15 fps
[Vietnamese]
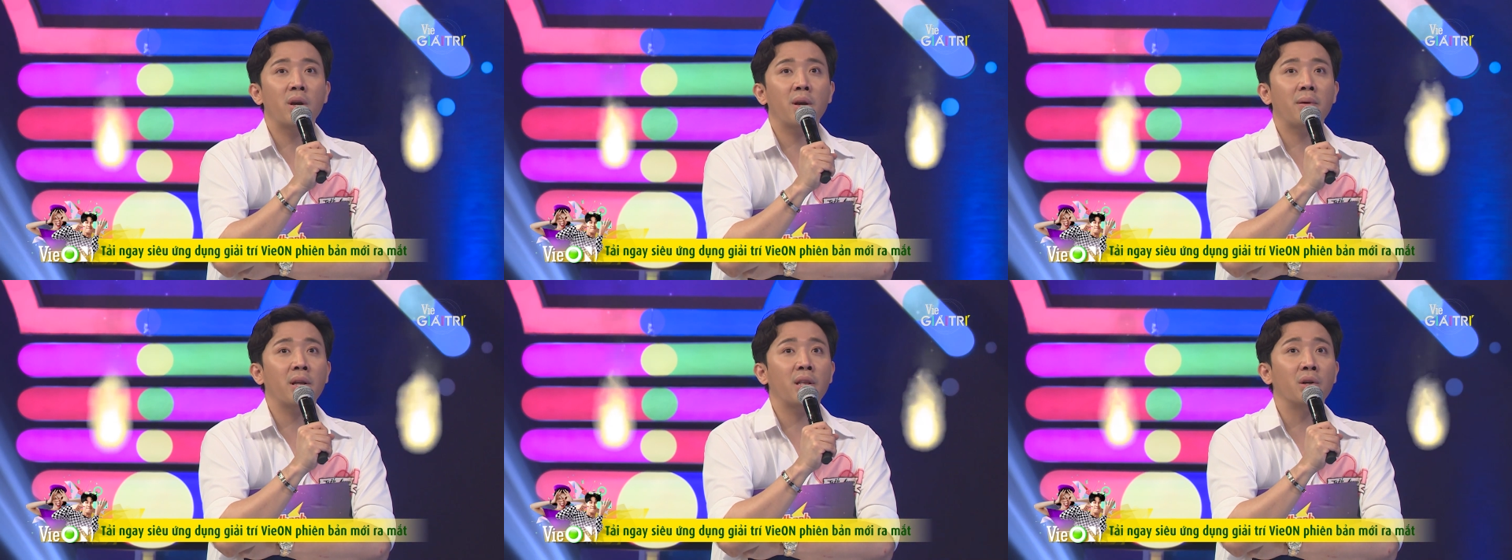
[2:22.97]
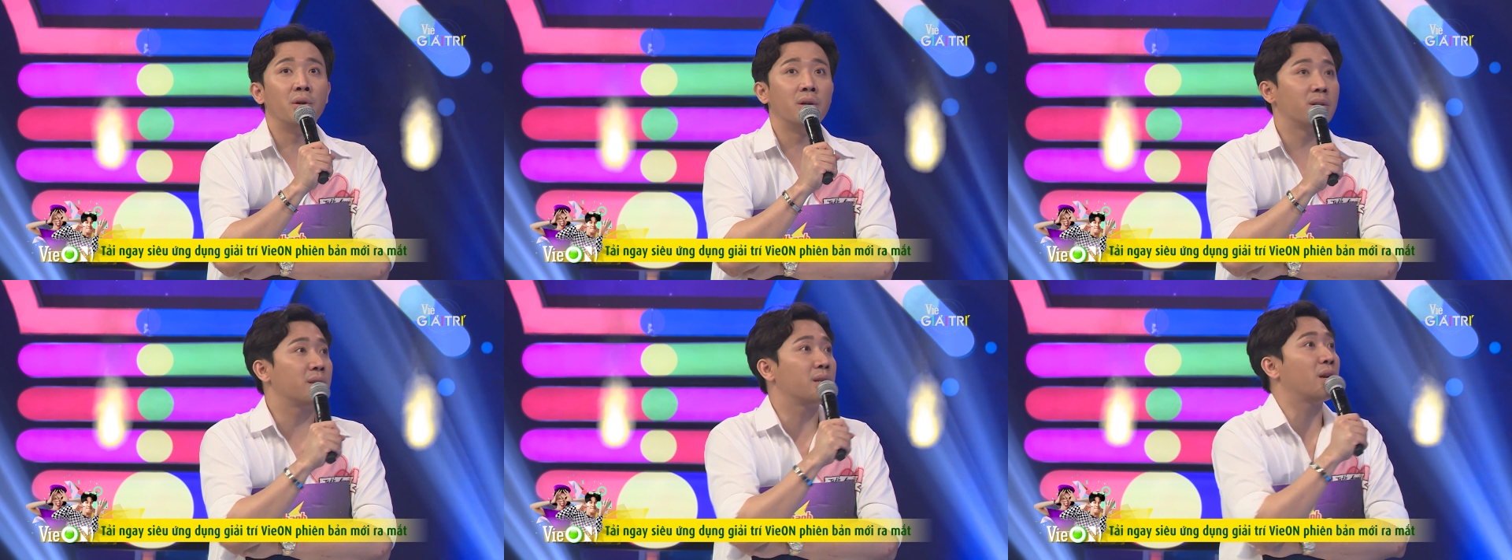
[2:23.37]
cái cái
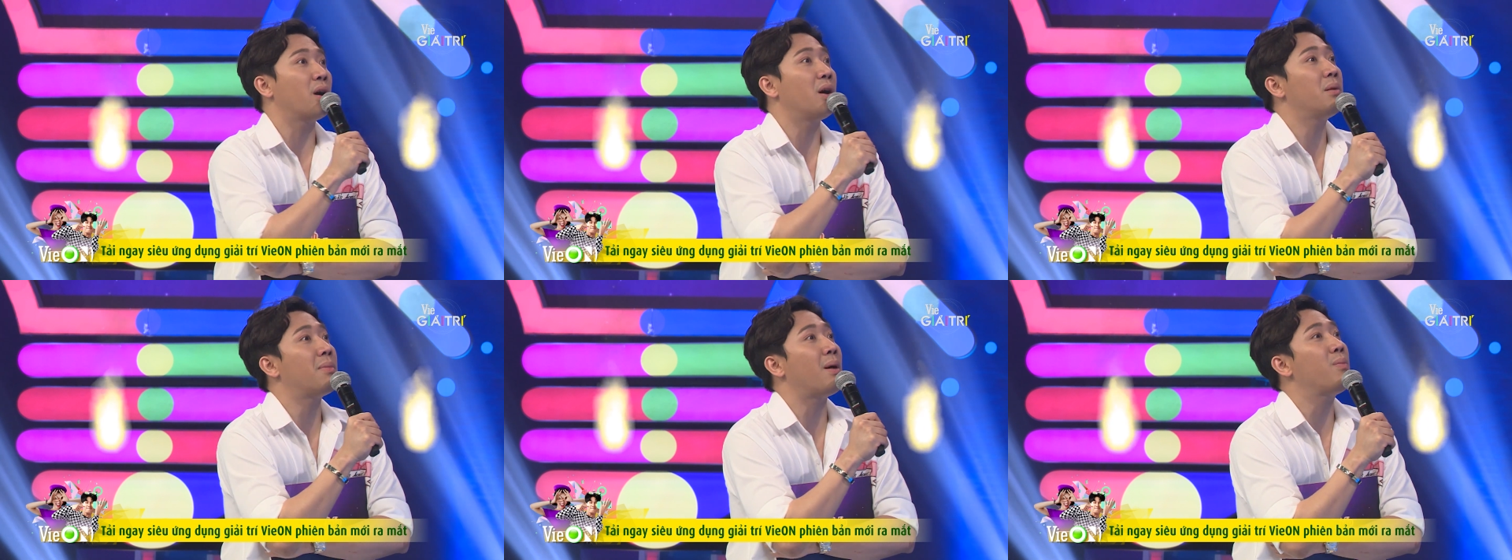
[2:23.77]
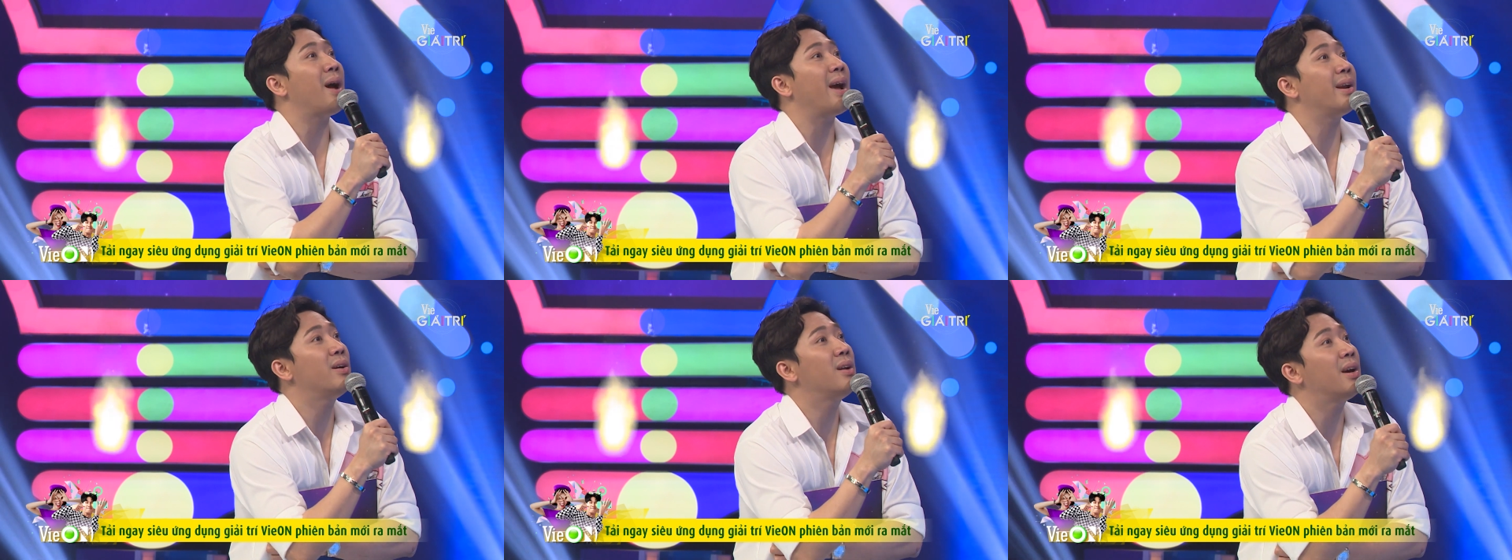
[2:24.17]
tường thì in bóng
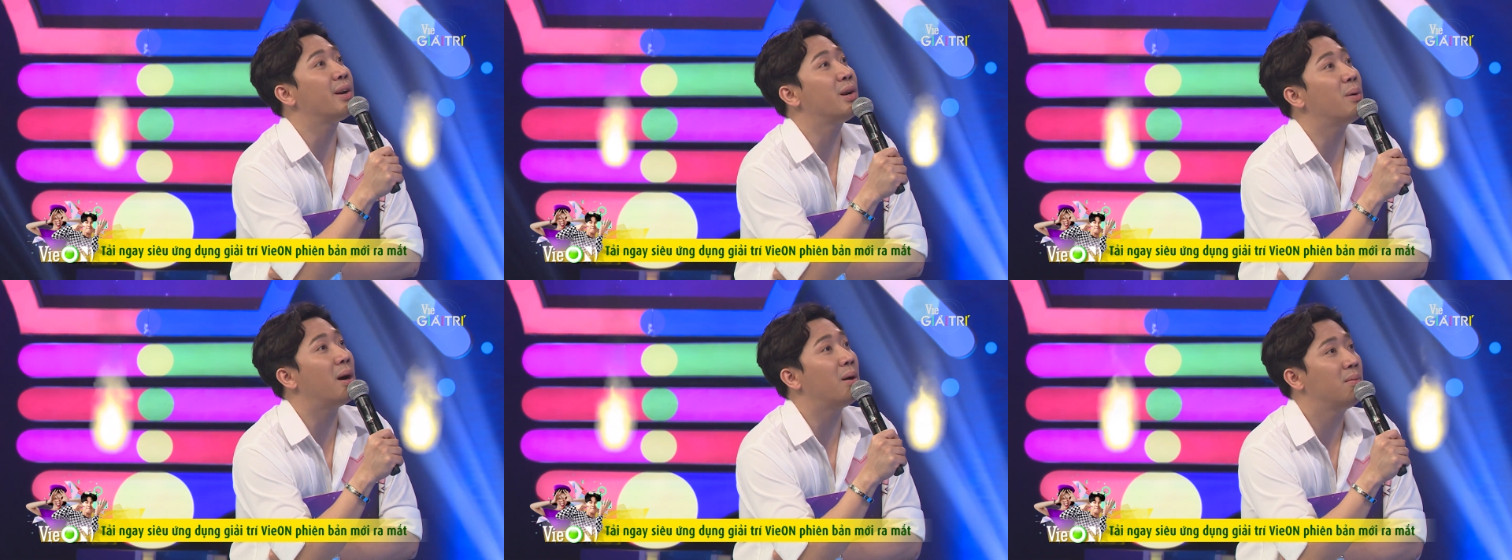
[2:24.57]
hai đứa lên đúng